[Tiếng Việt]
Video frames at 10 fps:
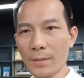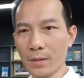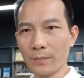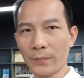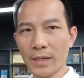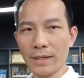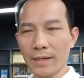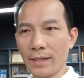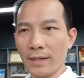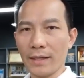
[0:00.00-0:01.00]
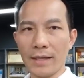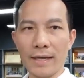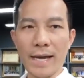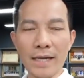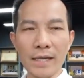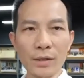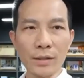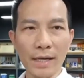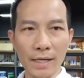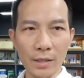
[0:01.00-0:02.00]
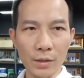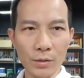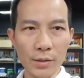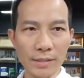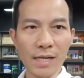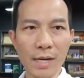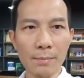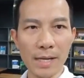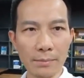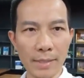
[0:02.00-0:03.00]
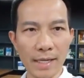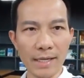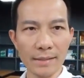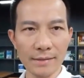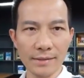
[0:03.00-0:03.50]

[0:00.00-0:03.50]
đông. Anh ấy có thể nói chuyện rất là mạnh mẽ